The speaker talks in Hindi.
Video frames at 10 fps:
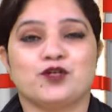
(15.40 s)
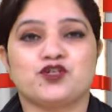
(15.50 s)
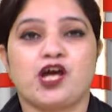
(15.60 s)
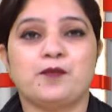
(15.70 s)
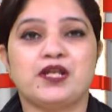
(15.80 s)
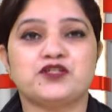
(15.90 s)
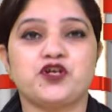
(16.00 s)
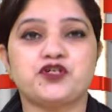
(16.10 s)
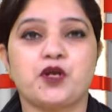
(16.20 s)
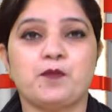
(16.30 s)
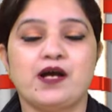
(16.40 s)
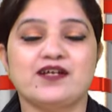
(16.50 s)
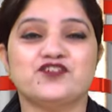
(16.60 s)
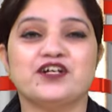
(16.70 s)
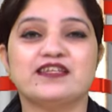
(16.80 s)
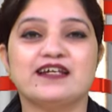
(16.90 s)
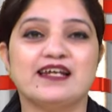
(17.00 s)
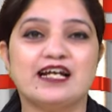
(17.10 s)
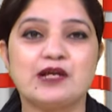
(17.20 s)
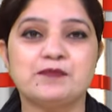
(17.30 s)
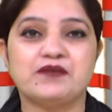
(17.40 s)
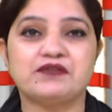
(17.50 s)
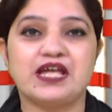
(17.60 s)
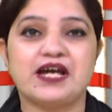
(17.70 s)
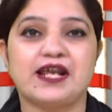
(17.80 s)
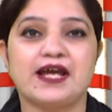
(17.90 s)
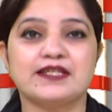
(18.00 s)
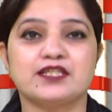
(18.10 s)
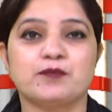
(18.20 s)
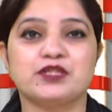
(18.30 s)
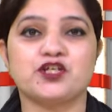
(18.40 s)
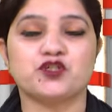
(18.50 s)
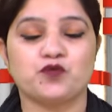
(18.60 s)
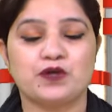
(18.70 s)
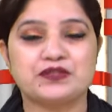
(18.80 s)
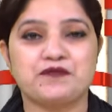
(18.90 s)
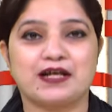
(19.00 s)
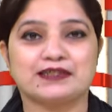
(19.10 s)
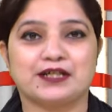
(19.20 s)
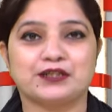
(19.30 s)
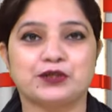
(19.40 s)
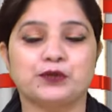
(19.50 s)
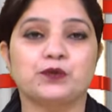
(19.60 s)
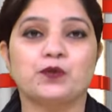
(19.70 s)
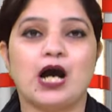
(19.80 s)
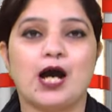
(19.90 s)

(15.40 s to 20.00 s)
नमस्कार मैं रचना शर्मा चढ़दी कला टाइम टीवी देख रहे सभी दर्शकों का स्वागत करती हूं